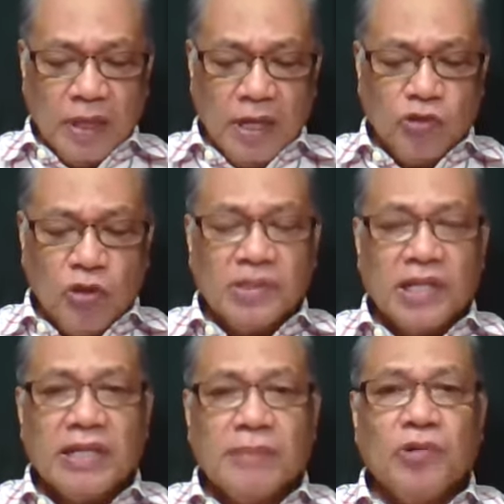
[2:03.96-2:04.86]
Ito yung
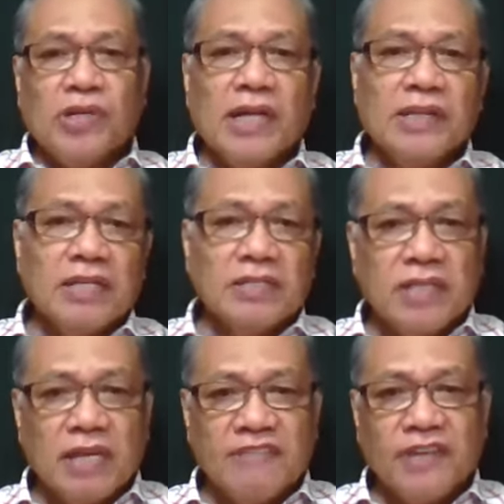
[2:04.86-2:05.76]
matatagpuan natin
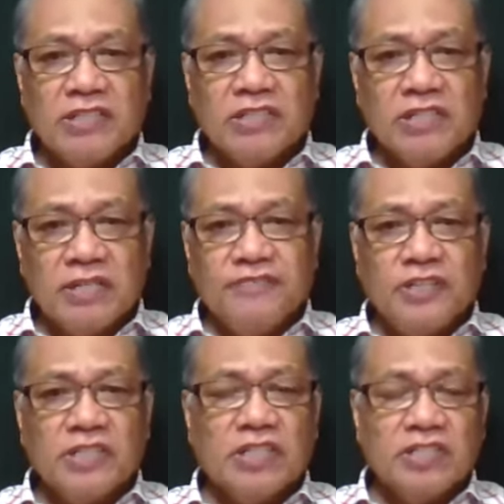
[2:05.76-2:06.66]
sa
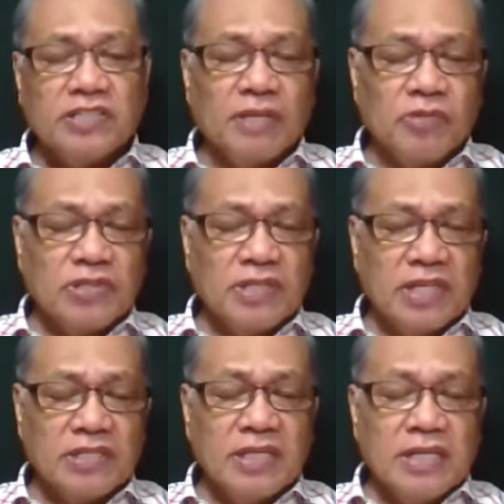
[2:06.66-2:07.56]
Ephesians, chapter
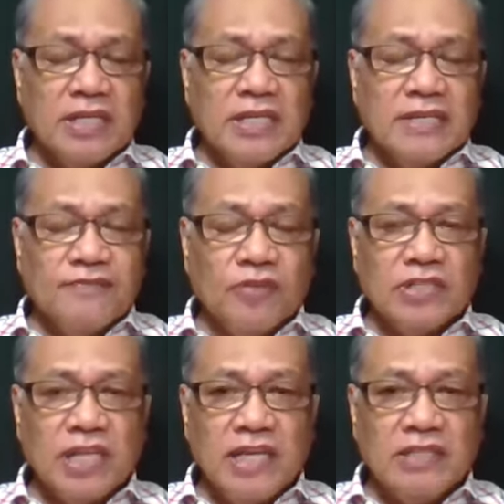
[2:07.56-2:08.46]
6 verse
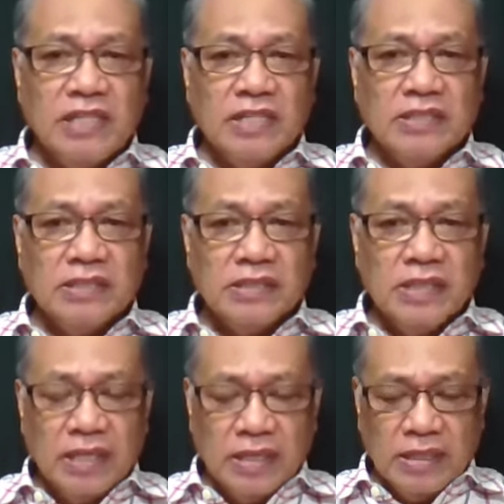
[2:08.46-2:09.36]
18
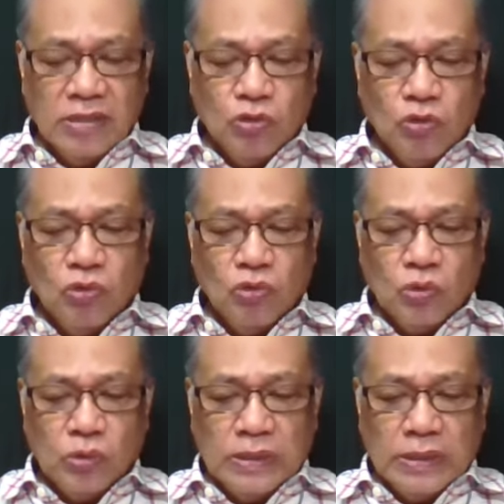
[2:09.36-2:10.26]

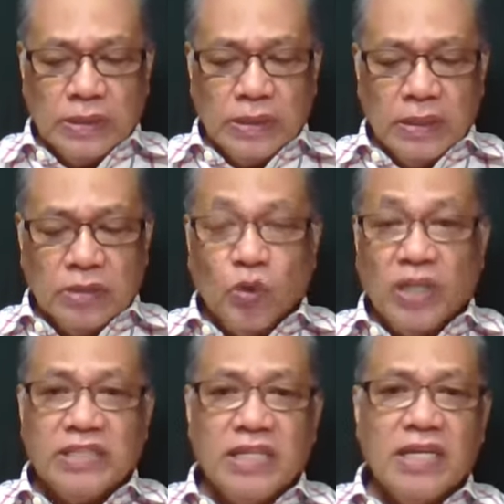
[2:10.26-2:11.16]
to
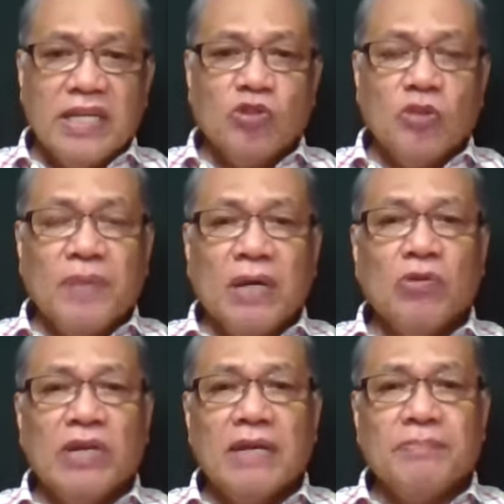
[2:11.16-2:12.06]
20. Ito'y
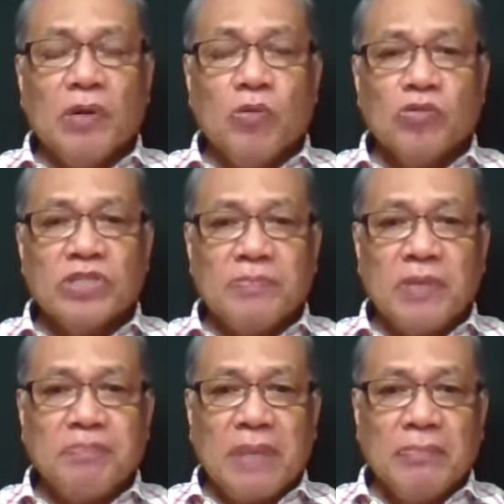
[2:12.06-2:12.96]
panghuling pangungusap ni
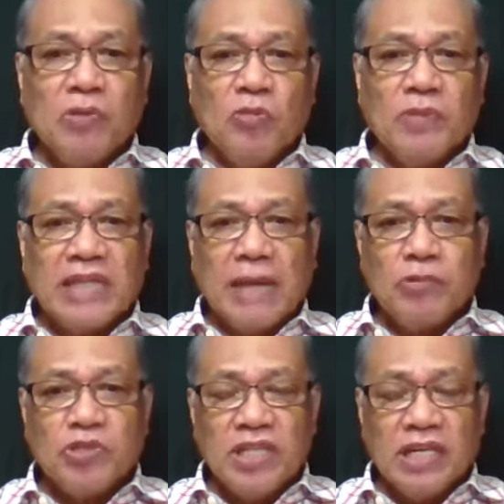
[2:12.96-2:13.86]
Pablo
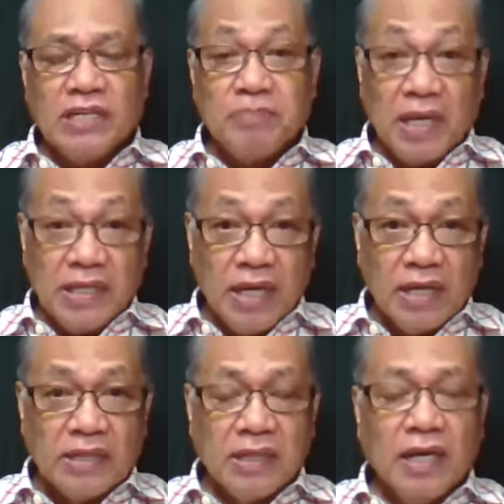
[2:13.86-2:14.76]
matapos niyang ipahayag
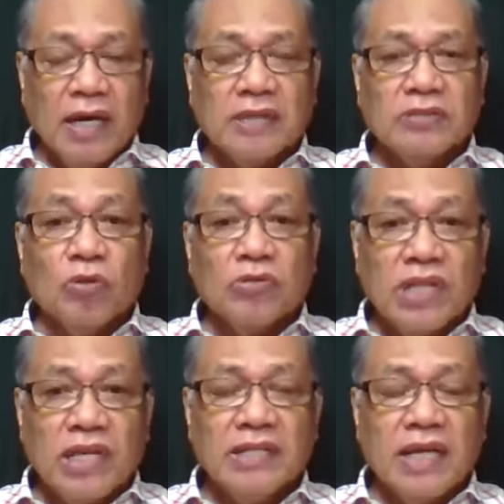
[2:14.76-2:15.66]
ang
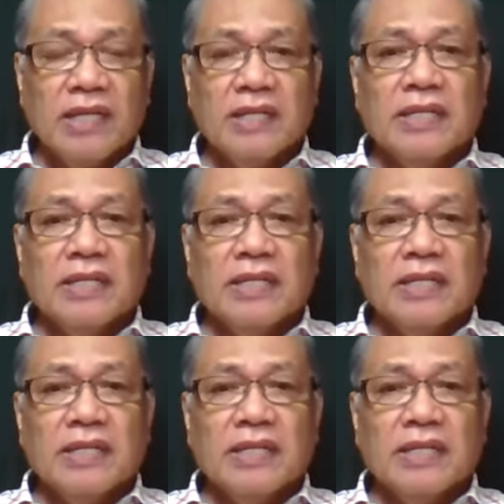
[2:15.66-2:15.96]
doktrina,